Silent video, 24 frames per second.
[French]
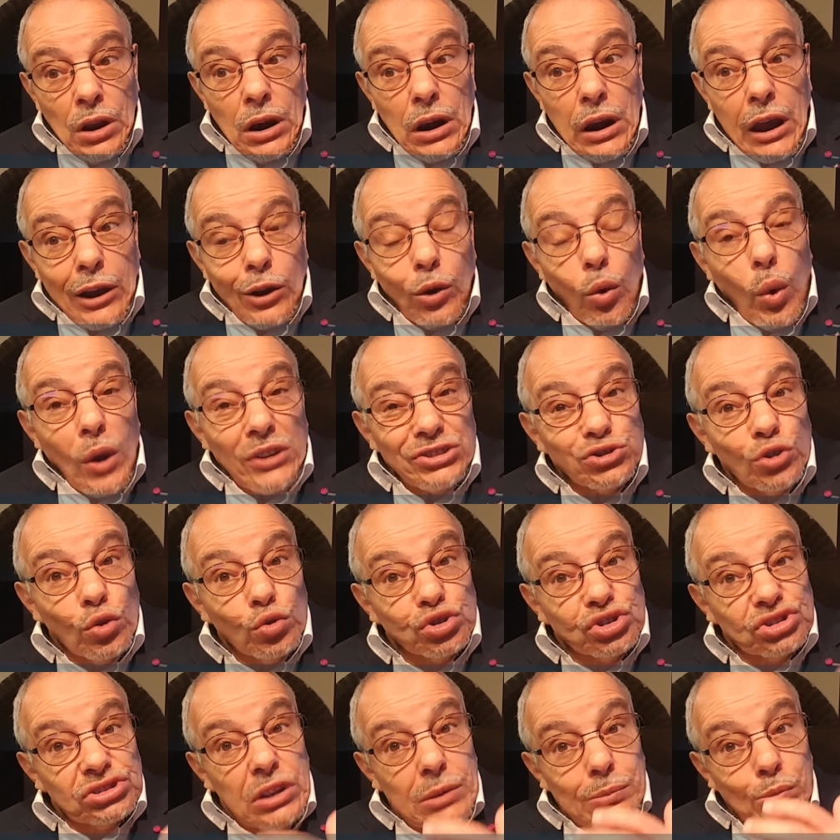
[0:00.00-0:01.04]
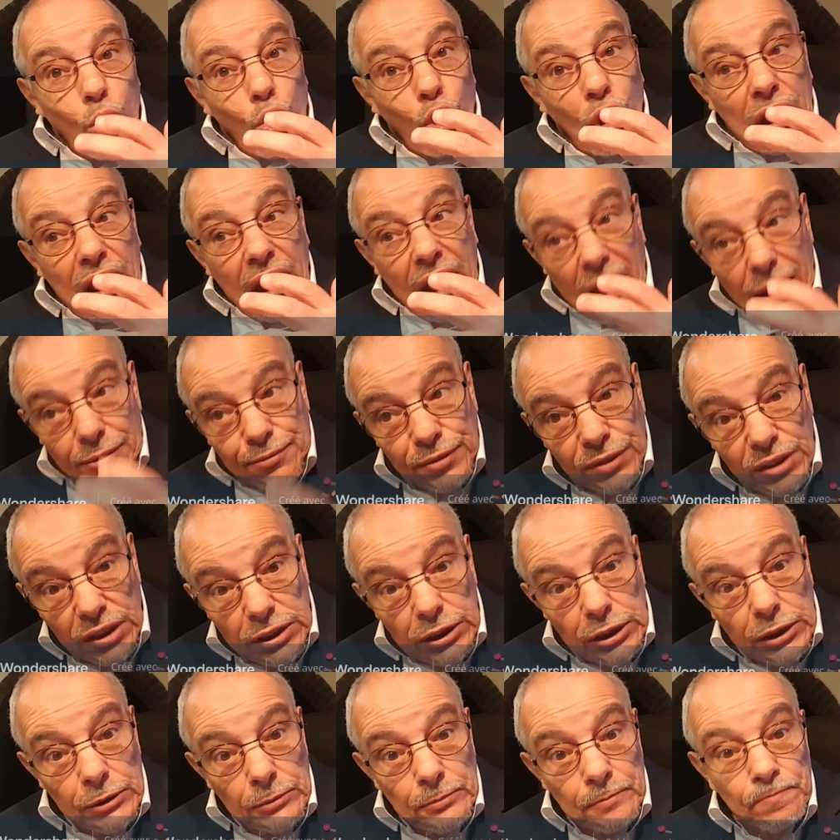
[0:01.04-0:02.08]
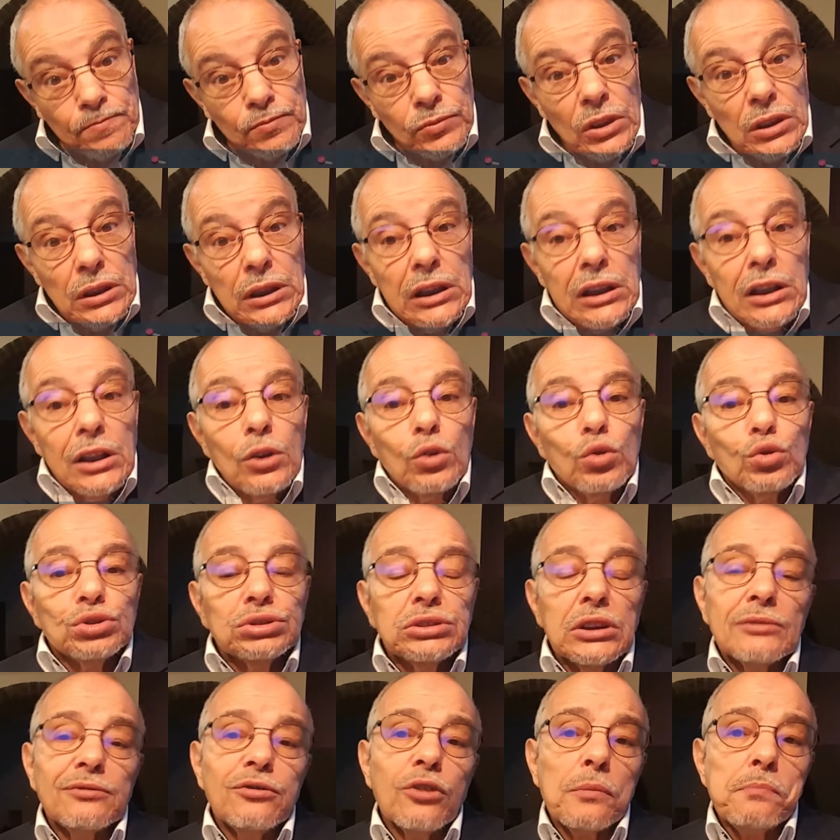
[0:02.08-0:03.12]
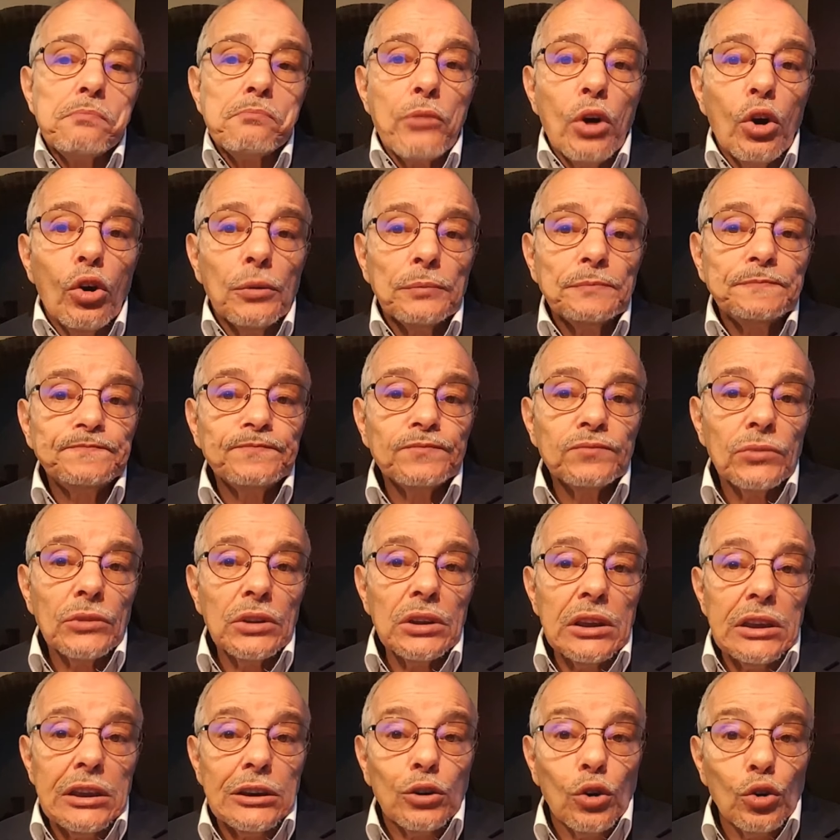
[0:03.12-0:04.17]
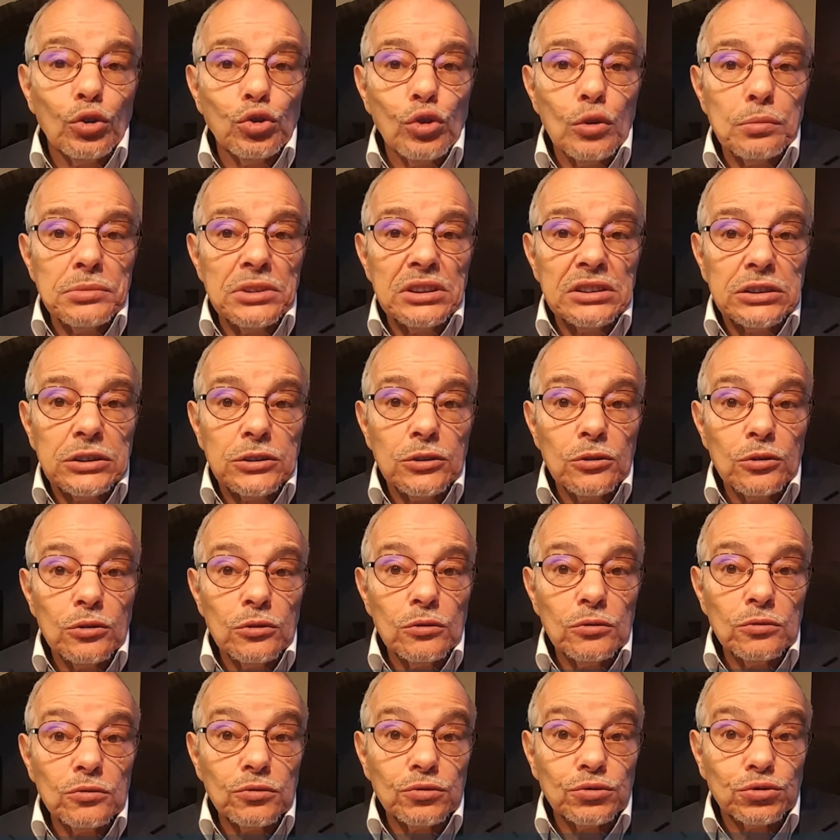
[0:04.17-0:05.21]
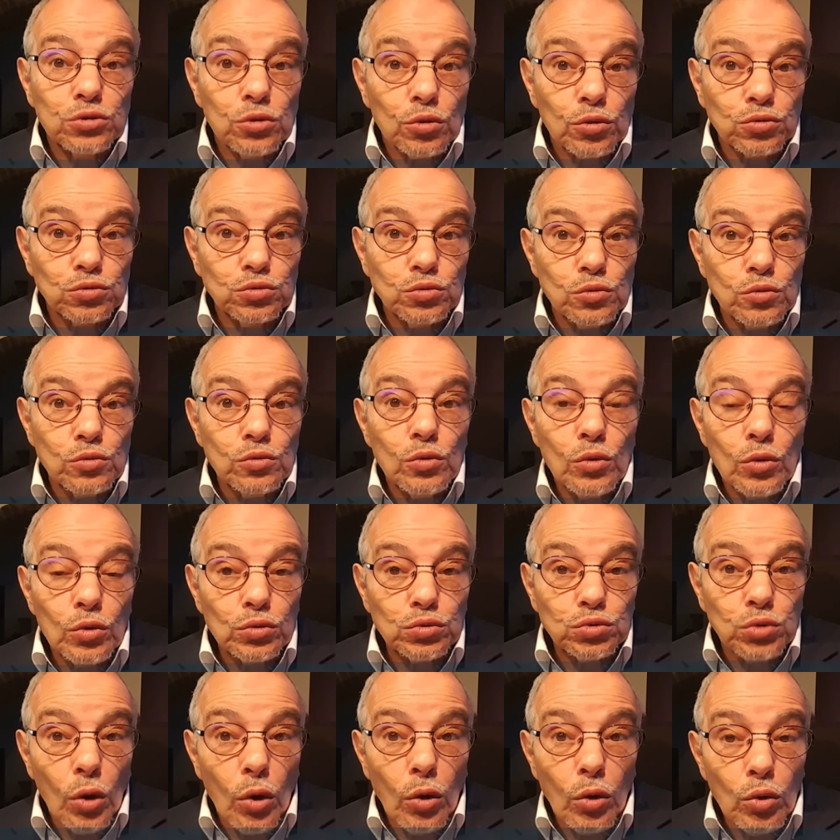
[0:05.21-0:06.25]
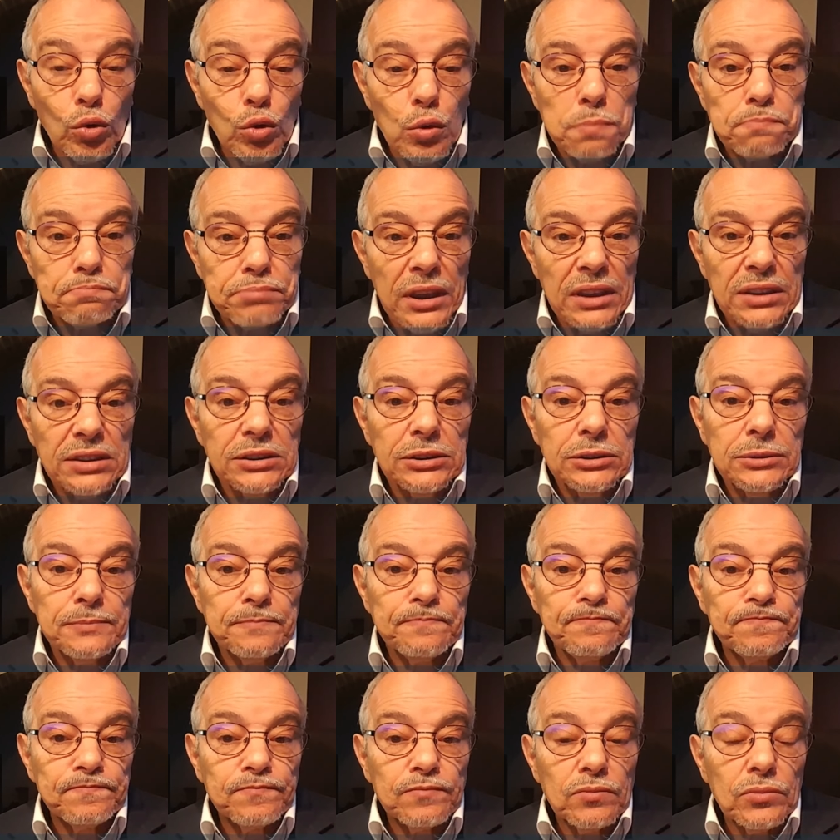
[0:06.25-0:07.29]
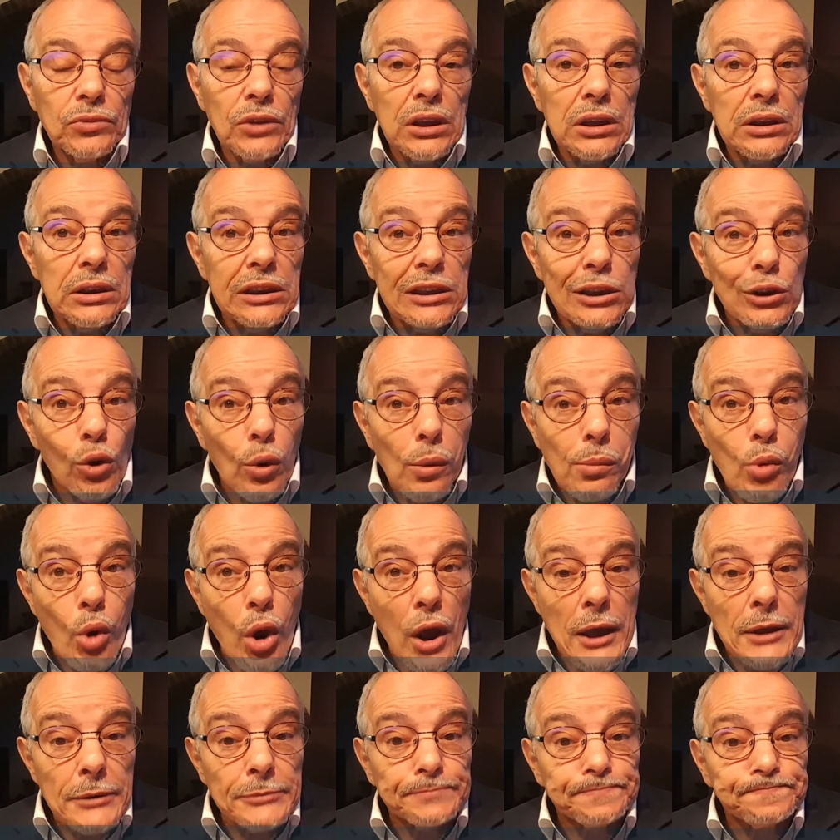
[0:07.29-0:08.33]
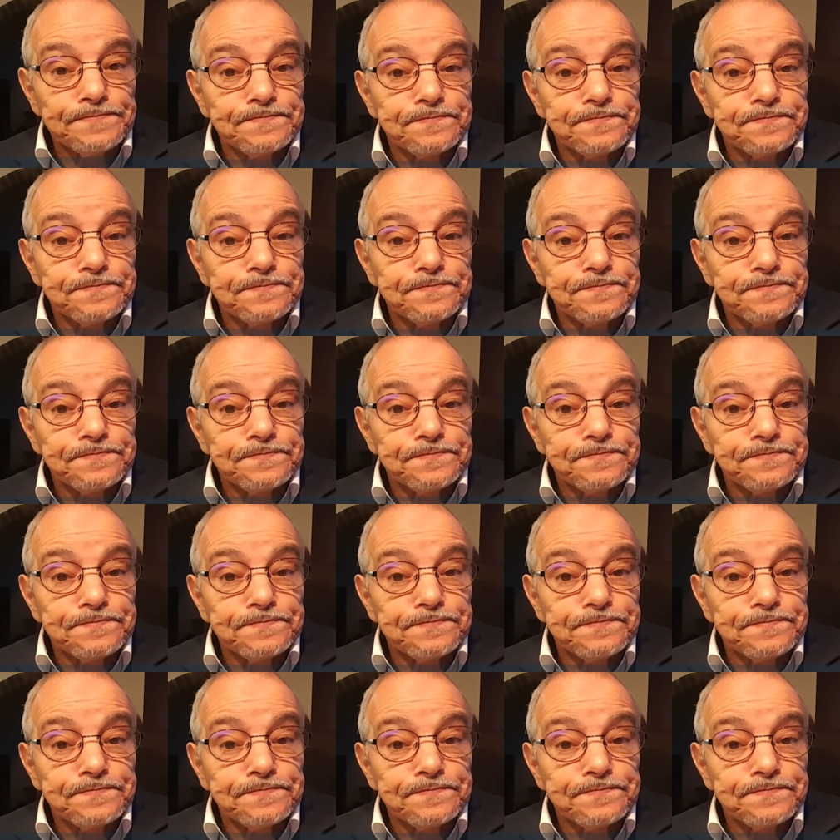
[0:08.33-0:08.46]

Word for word: La croissance démographique et le développement économique surtout dans le pays. Néanmoins,